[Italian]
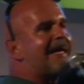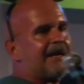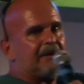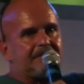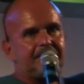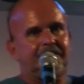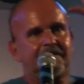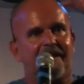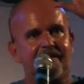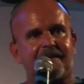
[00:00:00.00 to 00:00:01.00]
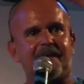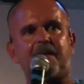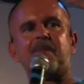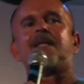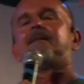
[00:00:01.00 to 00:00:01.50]
che, state
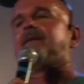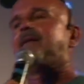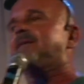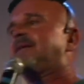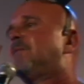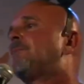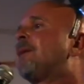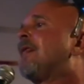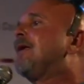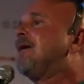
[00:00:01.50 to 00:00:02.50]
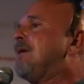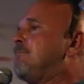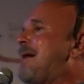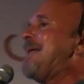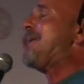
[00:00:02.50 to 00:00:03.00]
a bene attenti, eh,
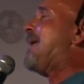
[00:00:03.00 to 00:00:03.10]
pare